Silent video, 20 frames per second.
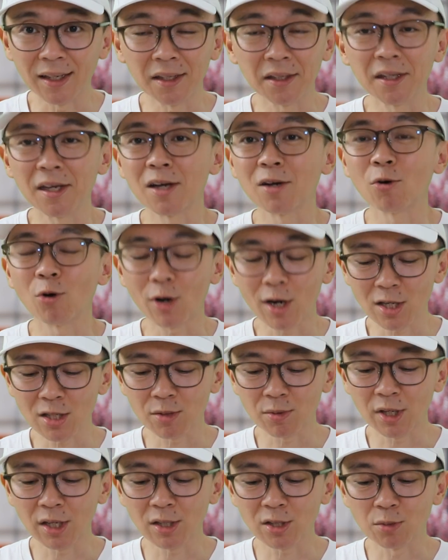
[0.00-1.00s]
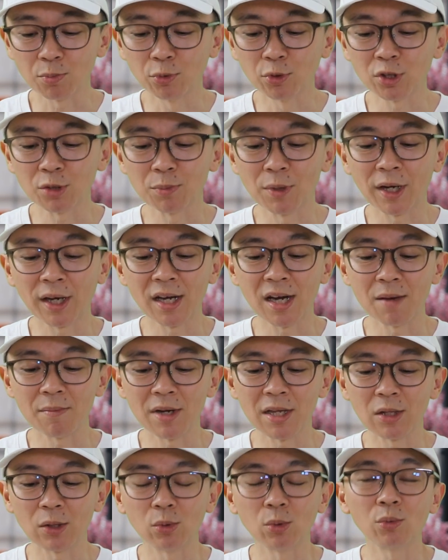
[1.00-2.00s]
Ini yang orang sering sebut sebagai
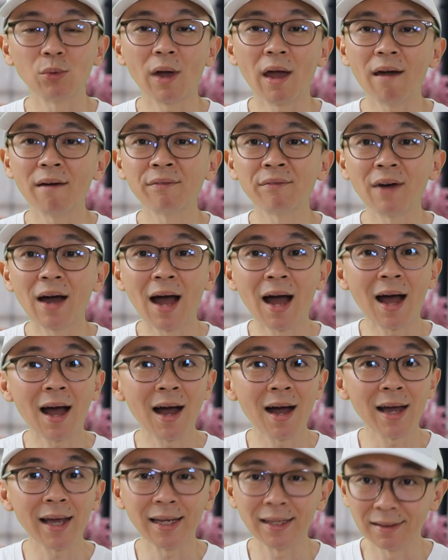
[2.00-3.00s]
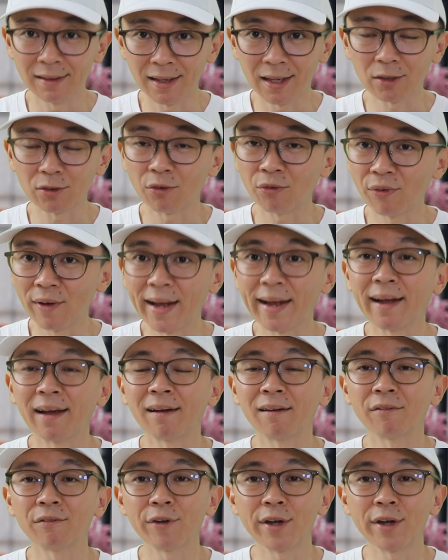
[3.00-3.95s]
namanya itu FAANG atau FANG.